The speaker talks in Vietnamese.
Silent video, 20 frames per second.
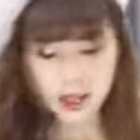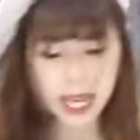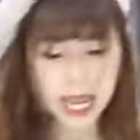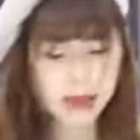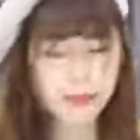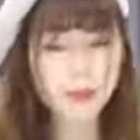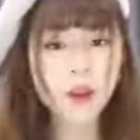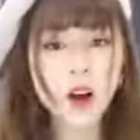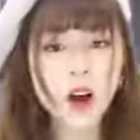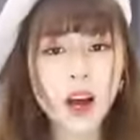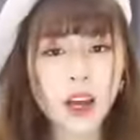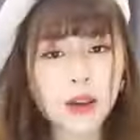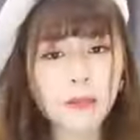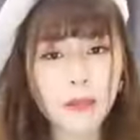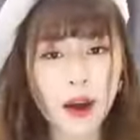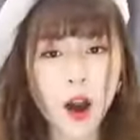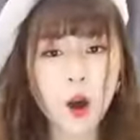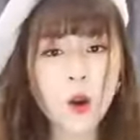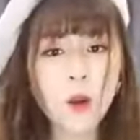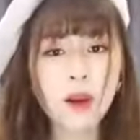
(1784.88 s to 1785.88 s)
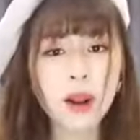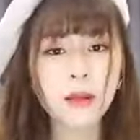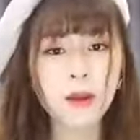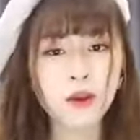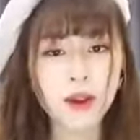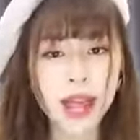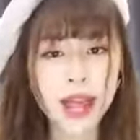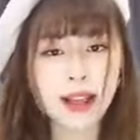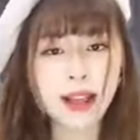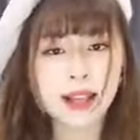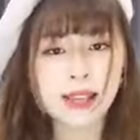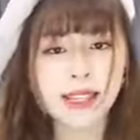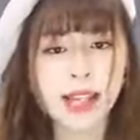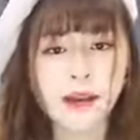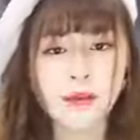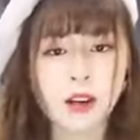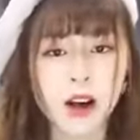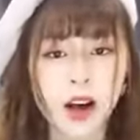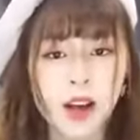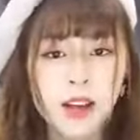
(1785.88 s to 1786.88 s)
kem thôi bà út lên màu đen là
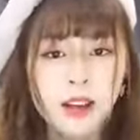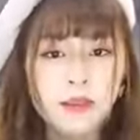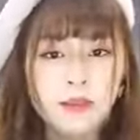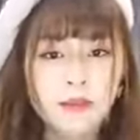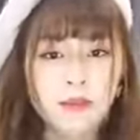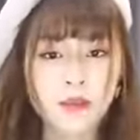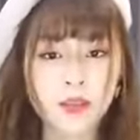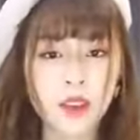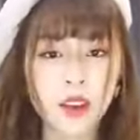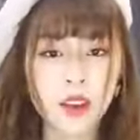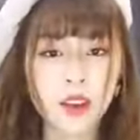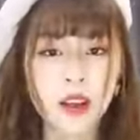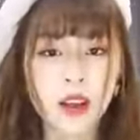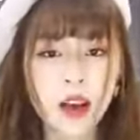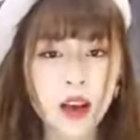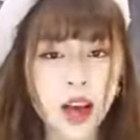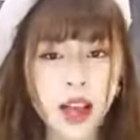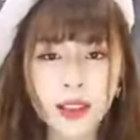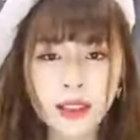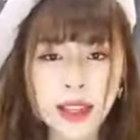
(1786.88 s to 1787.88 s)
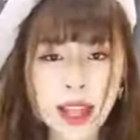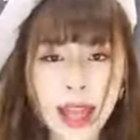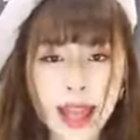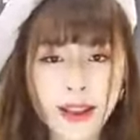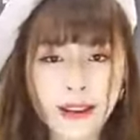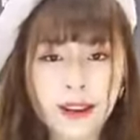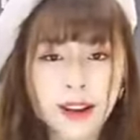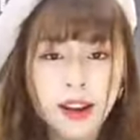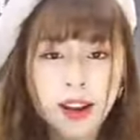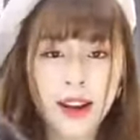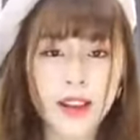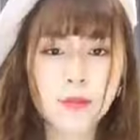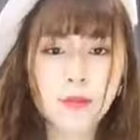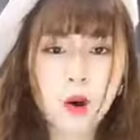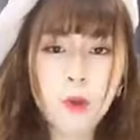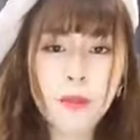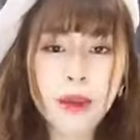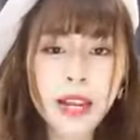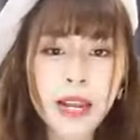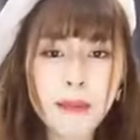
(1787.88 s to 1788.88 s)
xong rồi hết đen rồi
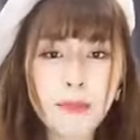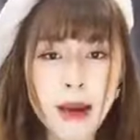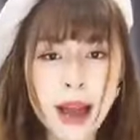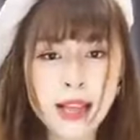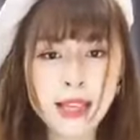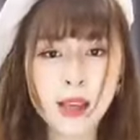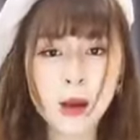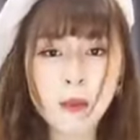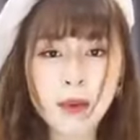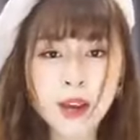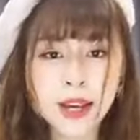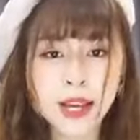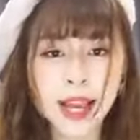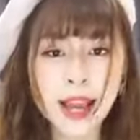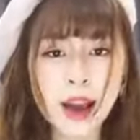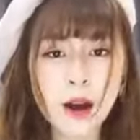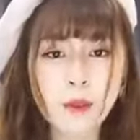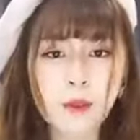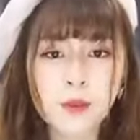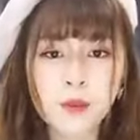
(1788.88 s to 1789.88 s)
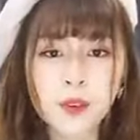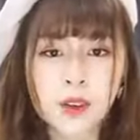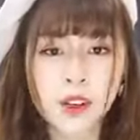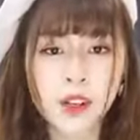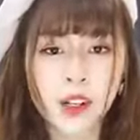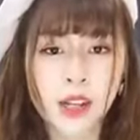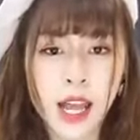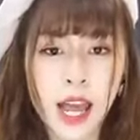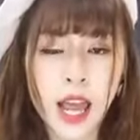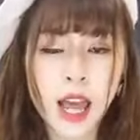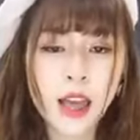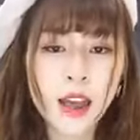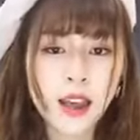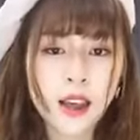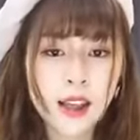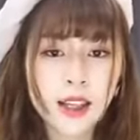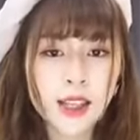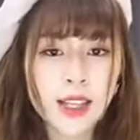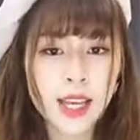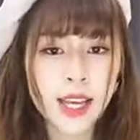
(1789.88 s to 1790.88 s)
một mấy năm ba sáu mươi kg không vừa nè
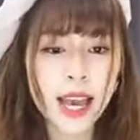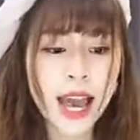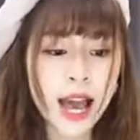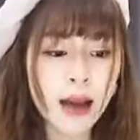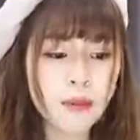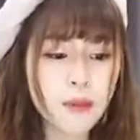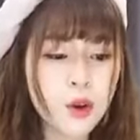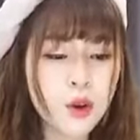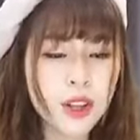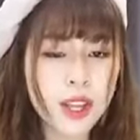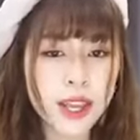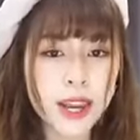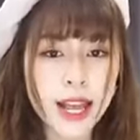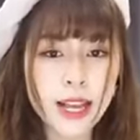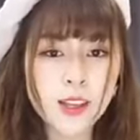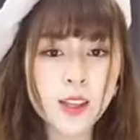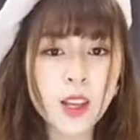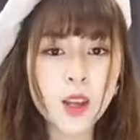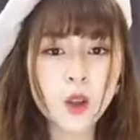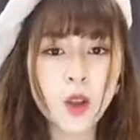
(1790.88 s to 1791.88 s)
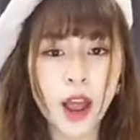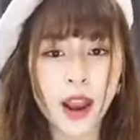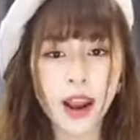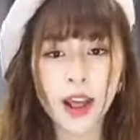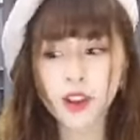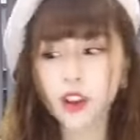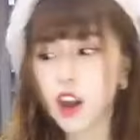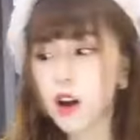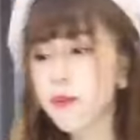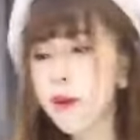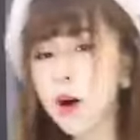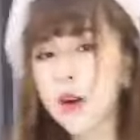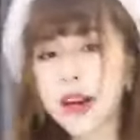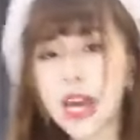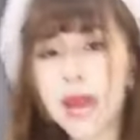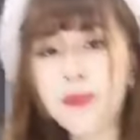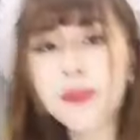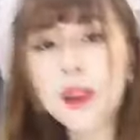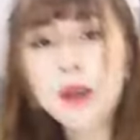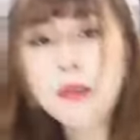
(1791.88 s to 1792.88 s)
chị hằng mun cho nên số điện thoại đã chốt màu
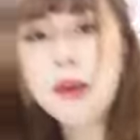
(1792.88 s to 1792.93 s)
kem cho